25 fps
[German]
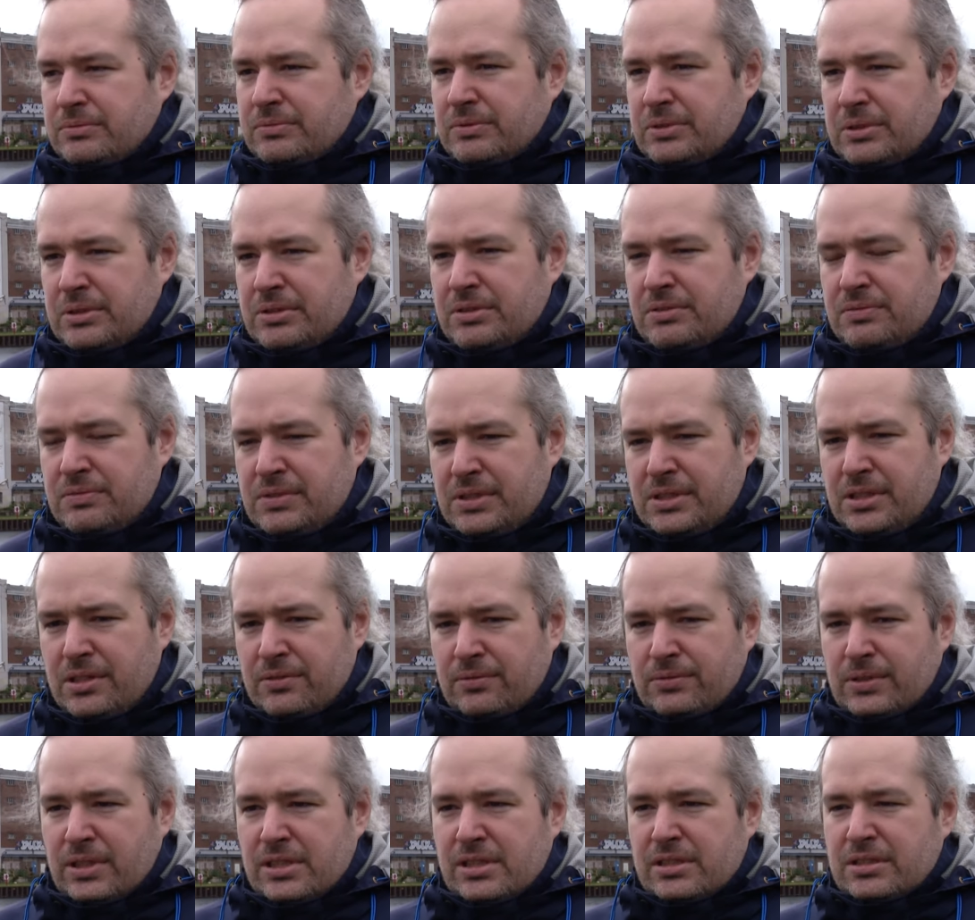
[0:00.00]
wie, wie
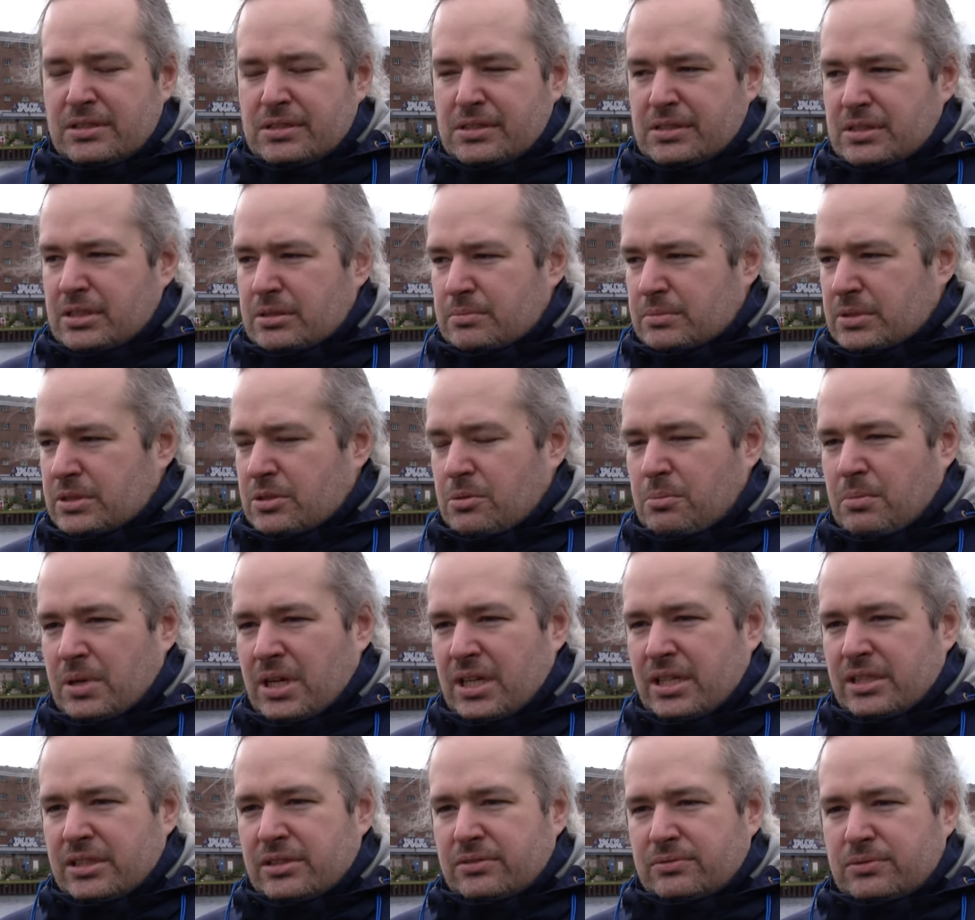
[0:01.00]
Gewalt, ich sag mal,
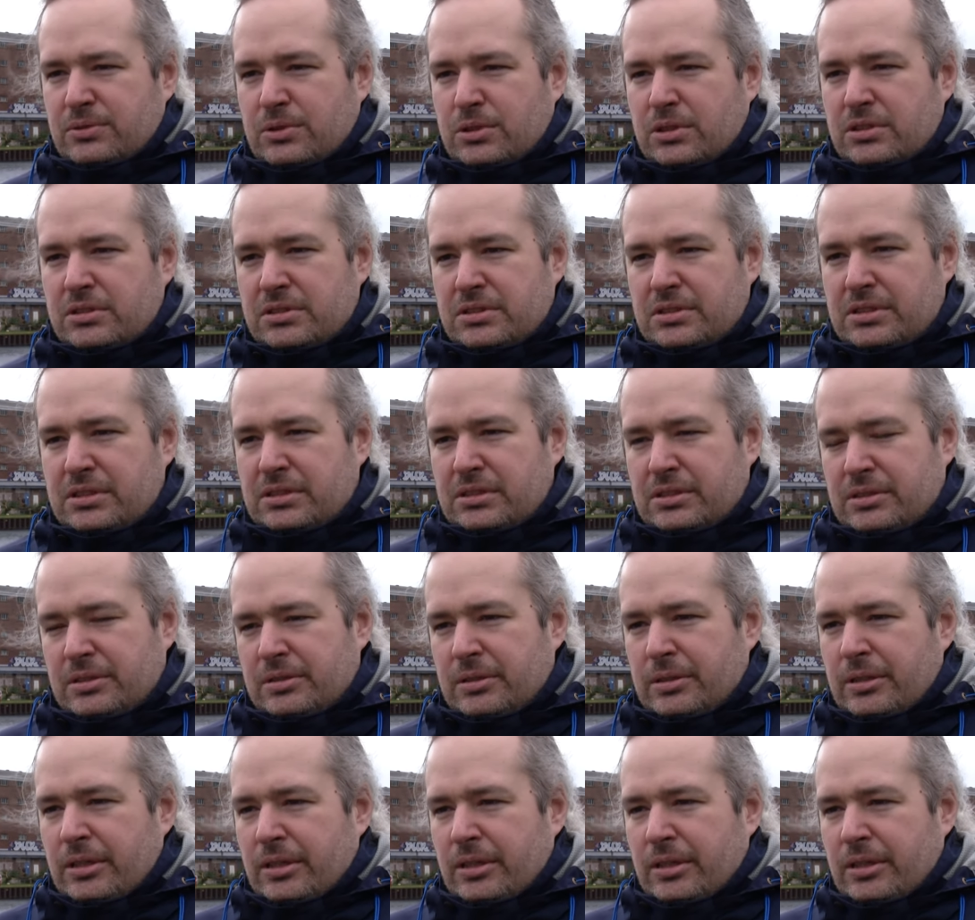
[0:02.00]
normal geworden ist